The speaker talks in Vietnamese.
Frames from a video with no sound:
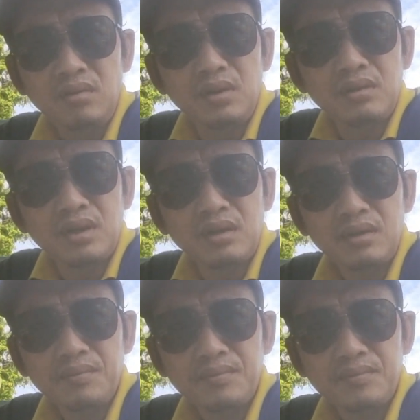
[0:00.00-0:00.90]
không ít
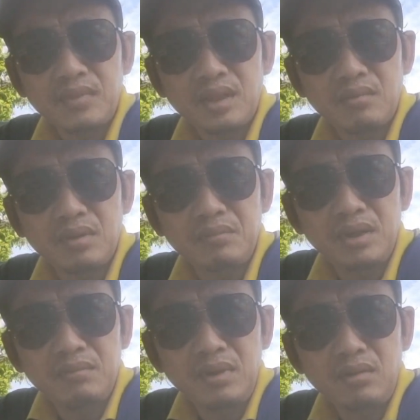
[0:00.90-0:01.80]
lợi thì
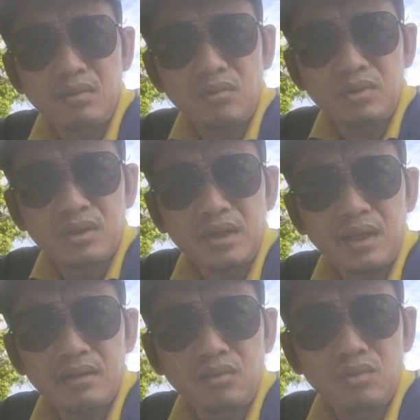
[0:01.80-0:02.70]
mình mới mới có đủ thời
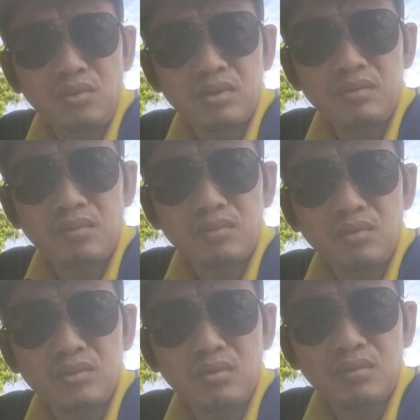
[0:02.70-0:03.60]
gian đủ thuốc để phục
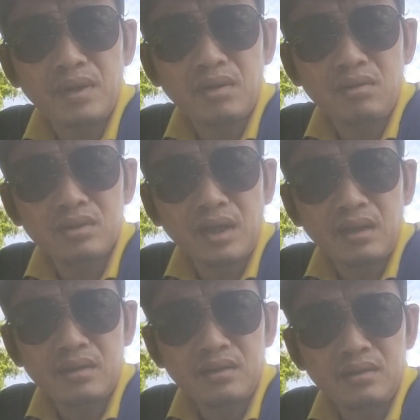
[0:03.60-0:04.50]
vụ tốt cho bà con
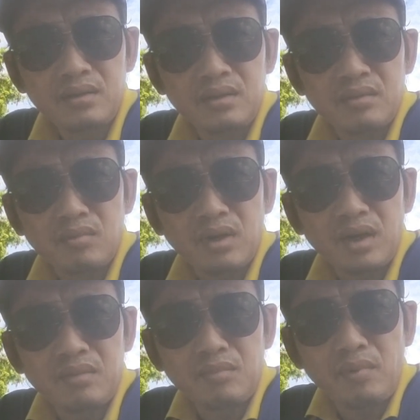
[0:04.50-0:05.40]
ta một
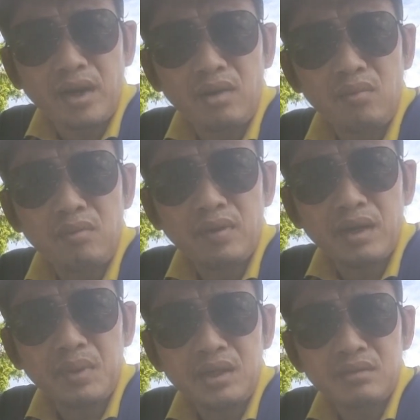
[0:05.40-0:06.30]
ngày một ngày hốt một
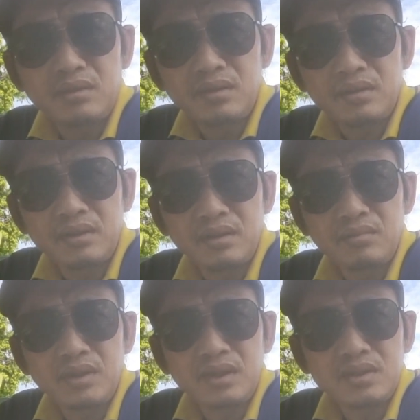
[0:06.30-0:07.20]
ngàn mấy người
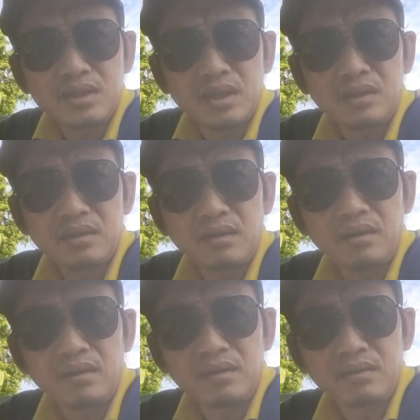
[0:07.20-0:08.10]
thì quý vị suy nghĩ
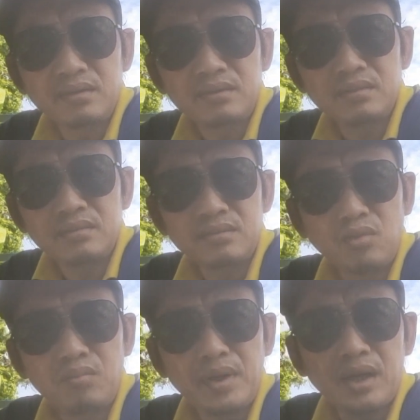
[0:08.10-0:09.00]
rồi
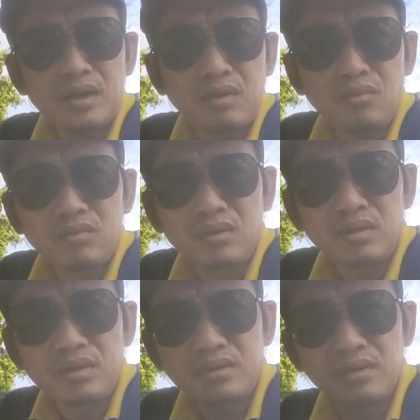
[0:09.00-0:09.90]
thuốc men ở đâu
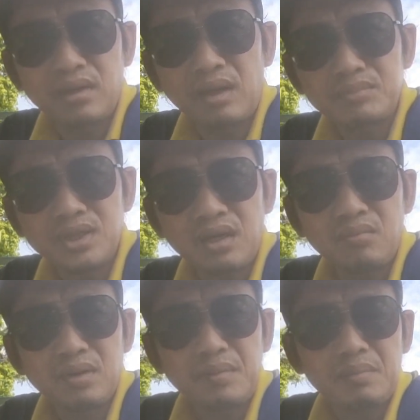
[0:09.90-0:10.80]
rồi rồi làm
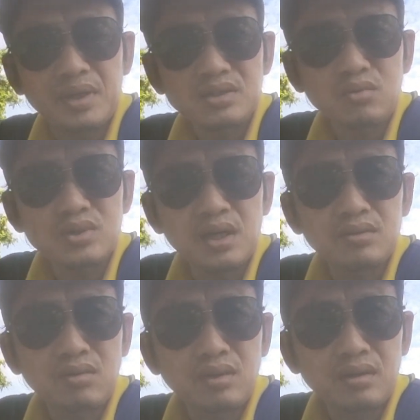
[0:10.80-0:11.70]
sao mà bắt mạch sâu
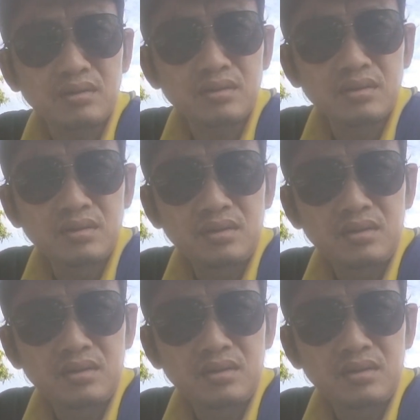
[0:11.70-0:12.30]
sát cho người ta được